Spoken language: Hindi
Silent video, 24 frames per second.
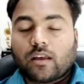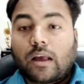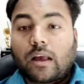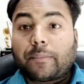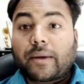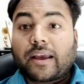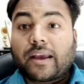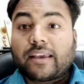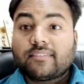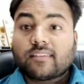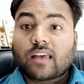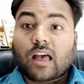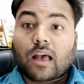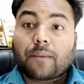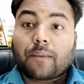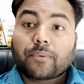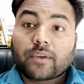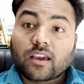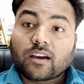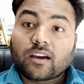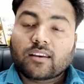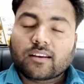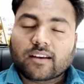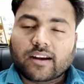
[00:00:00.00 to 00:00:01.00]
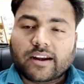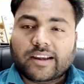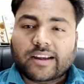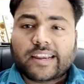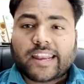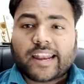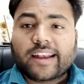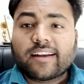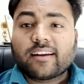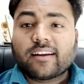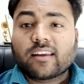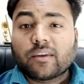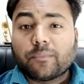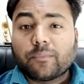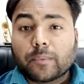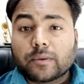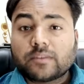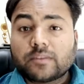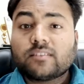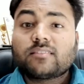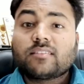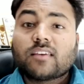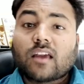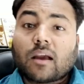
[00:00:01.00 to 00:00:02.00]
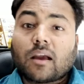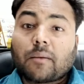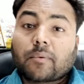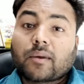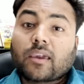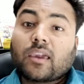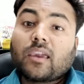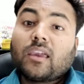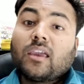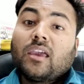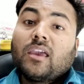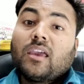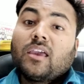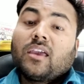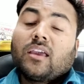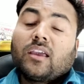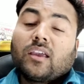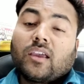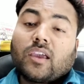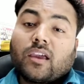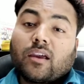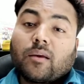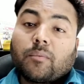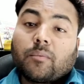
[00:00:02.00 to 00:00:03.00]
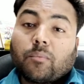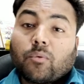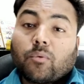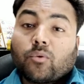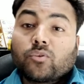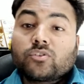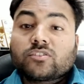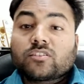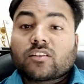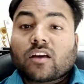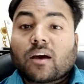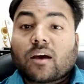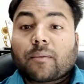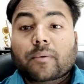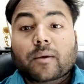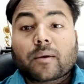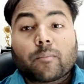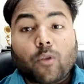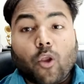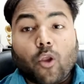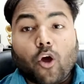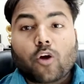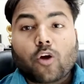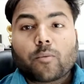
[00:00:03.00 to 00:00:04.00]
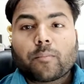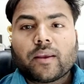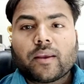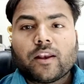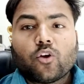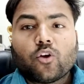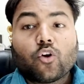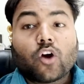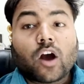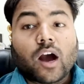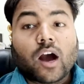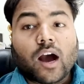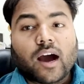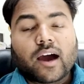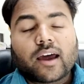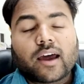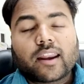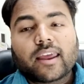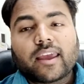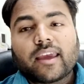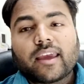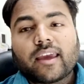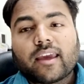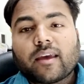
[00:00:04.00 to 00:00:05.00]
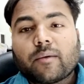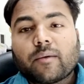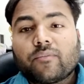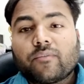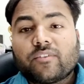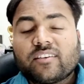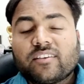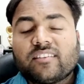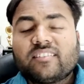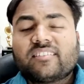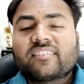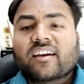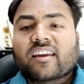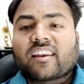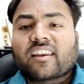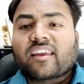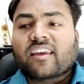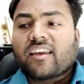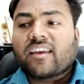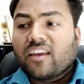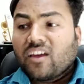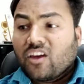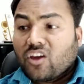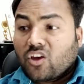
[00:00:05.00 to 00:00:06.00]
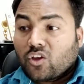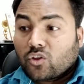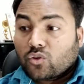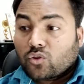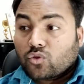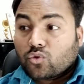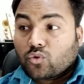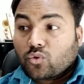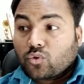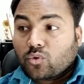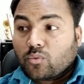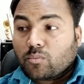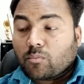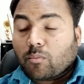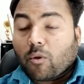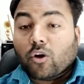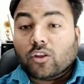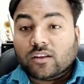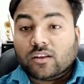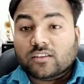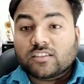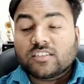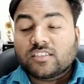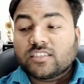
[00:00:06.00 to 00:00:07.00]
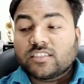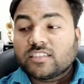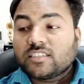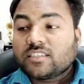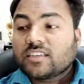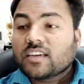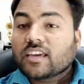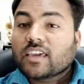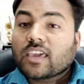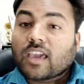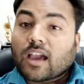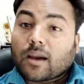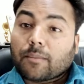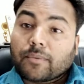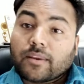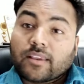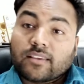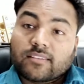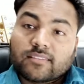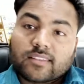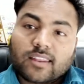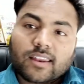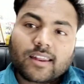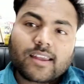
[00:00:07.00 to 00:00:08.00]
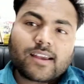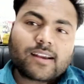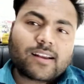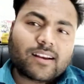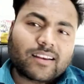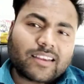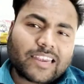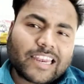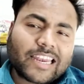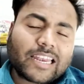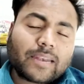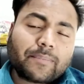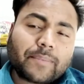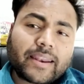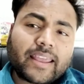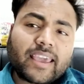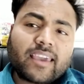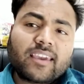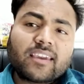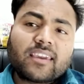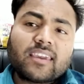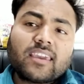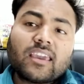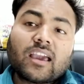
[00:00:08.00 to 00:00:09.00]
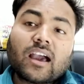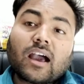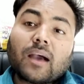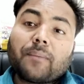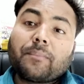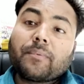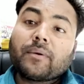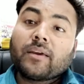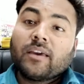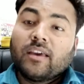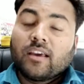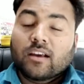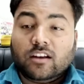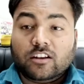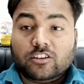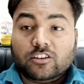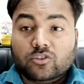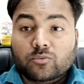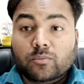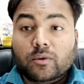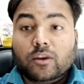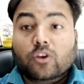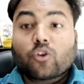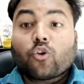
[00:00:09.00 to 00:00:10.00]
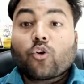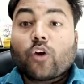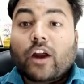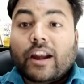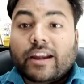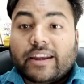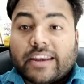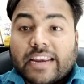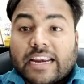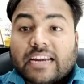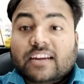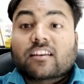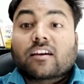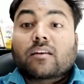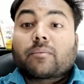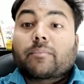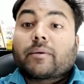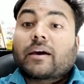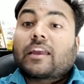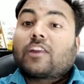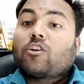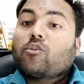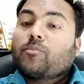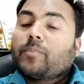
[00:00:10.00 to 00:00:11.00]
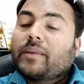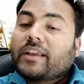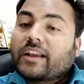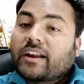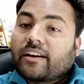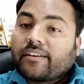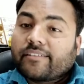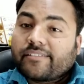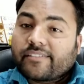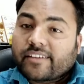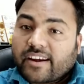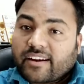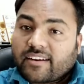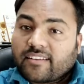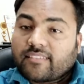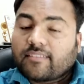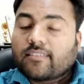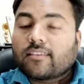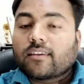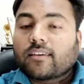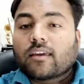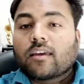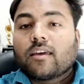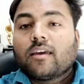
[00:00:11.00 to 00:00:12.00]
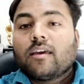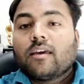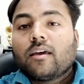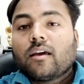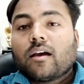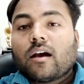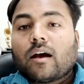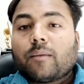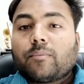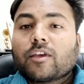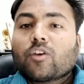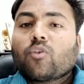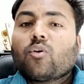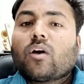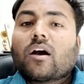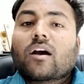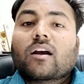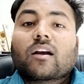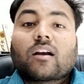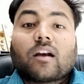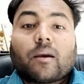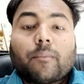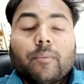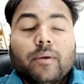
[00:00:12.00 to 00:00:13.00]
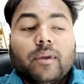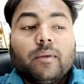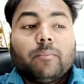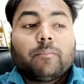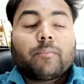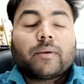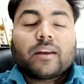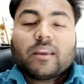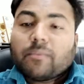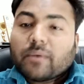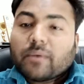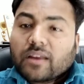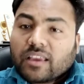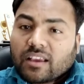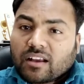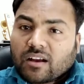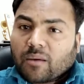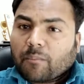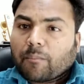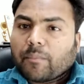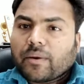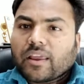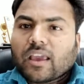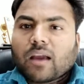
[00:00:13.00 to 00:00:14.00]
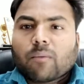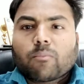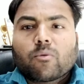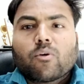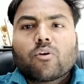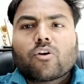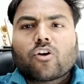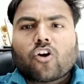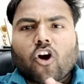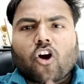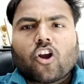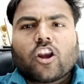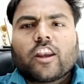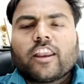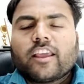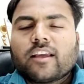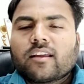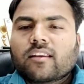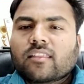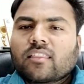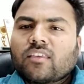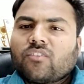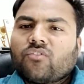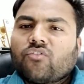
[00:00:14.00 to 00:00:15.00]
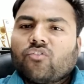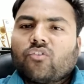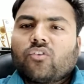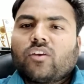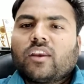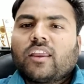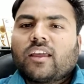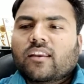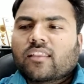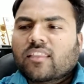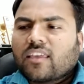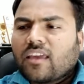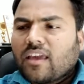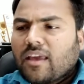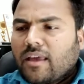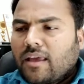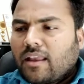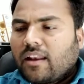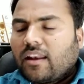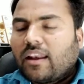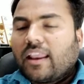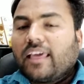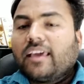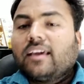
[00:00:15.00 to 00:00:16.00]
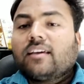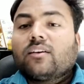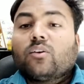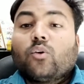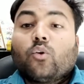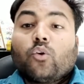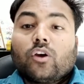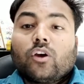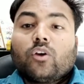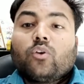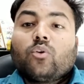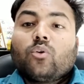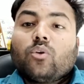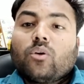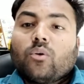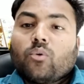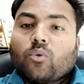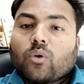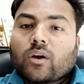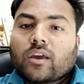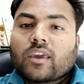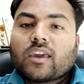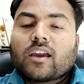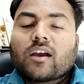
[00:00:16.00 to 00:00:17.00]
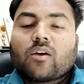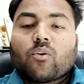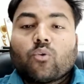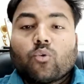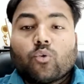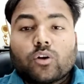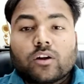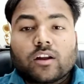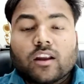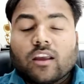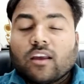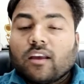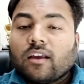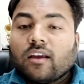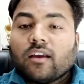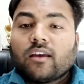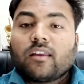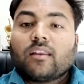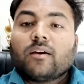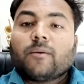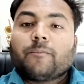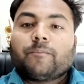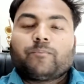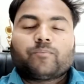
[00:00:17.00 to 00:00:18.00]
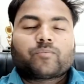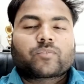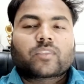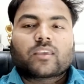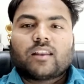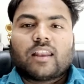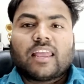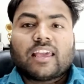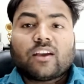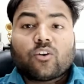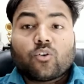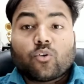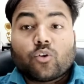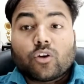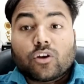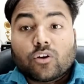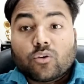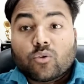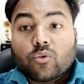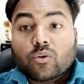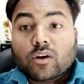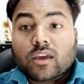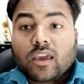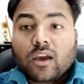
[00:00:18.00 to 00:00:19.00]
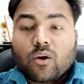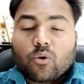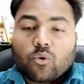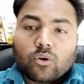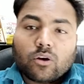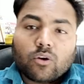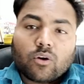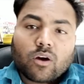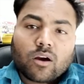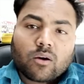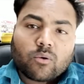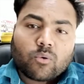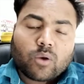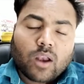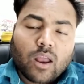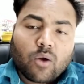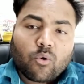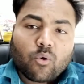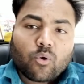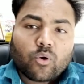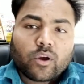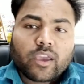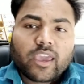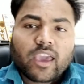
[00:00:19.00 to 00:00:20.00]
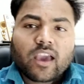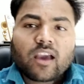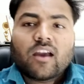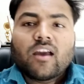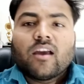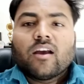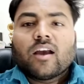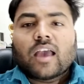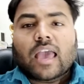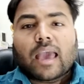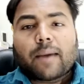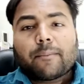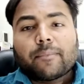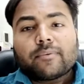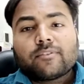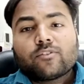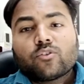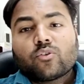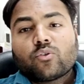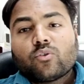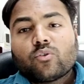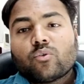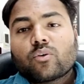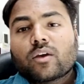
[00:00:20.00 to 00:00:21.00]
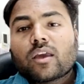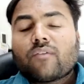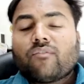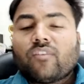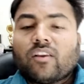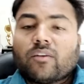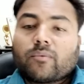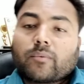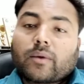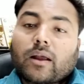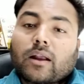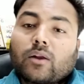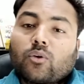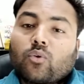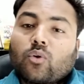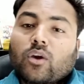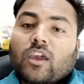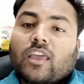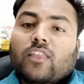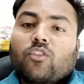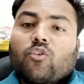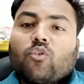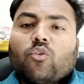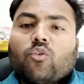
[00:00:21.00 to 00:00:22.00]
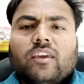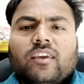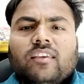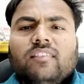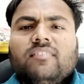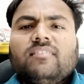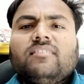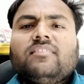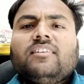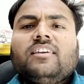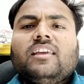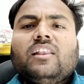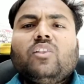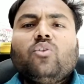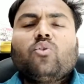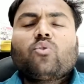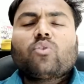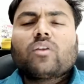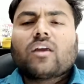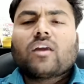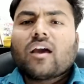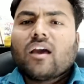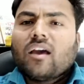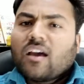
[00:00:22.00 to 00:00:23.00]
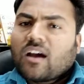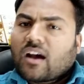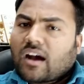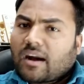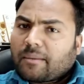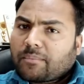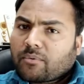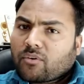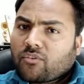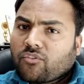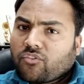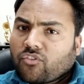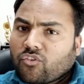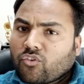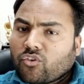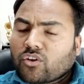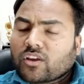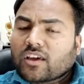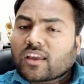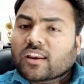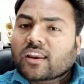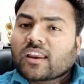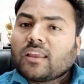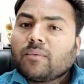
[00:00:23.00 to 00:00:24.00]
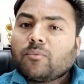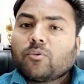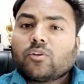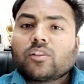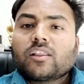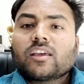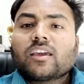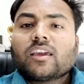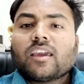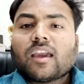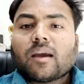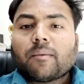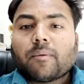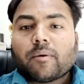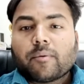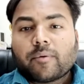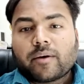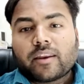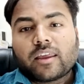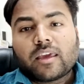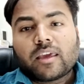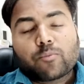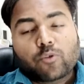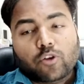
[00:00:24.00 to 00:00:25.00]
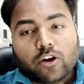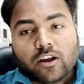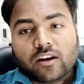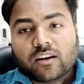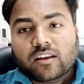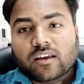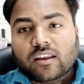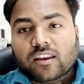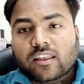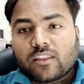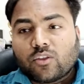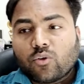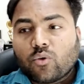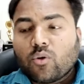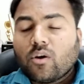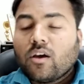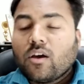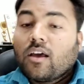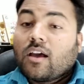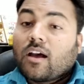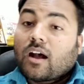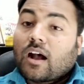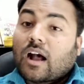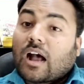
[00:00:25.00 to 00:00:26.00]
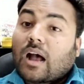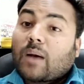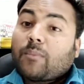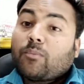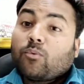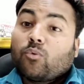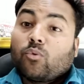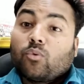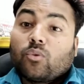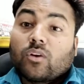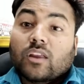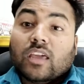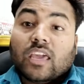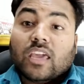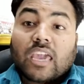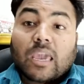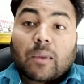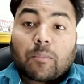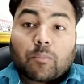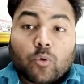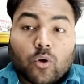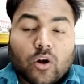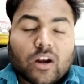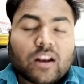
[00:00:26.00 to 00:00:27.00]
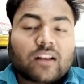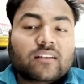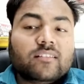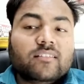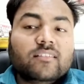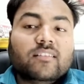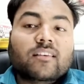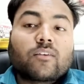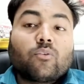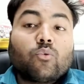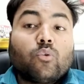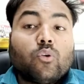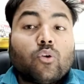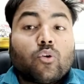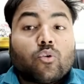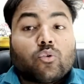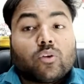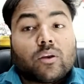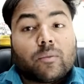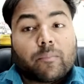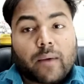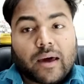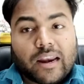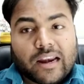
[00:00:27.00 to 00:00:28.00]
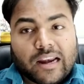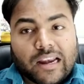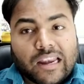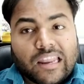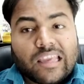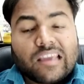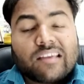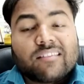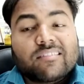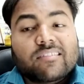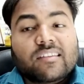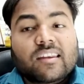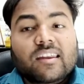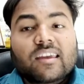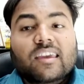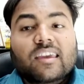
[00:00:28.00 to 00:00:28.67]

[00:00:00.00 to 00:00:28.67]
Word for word: अब गाइज आपके अगर कंटेंट की वजह से आपके पोस्ट आपके ब्लॉग में लोग आ रहे हैं विजिट कर रहे हैं तो बहुत अच्छी चीज़ है कि आपने इस तरह का कंटेंट बनाया कि आप कस्टमर को अट्रैक्ट कर पा रहे हो अपनी कंटेंट से अब देखो कभी बड़ी बड़ी कंपनी आपको कॉल नहीं करती फ़ोन नहीं करती लाइक ओयो हो गया वोट है ना लाइक ओयो हो गया ओला ओला हो गया अमेज़ोन हो गया फ्लिपकार्ट हो गया तो इन इन लोग ना आपको फ़ोन करके नहीं बोलते कि आप हमारे ये प्रोडक्ट ख़रीदो आप उनके प्रोडक्ट से उन लोगों ने मार्केटिंग इस तरह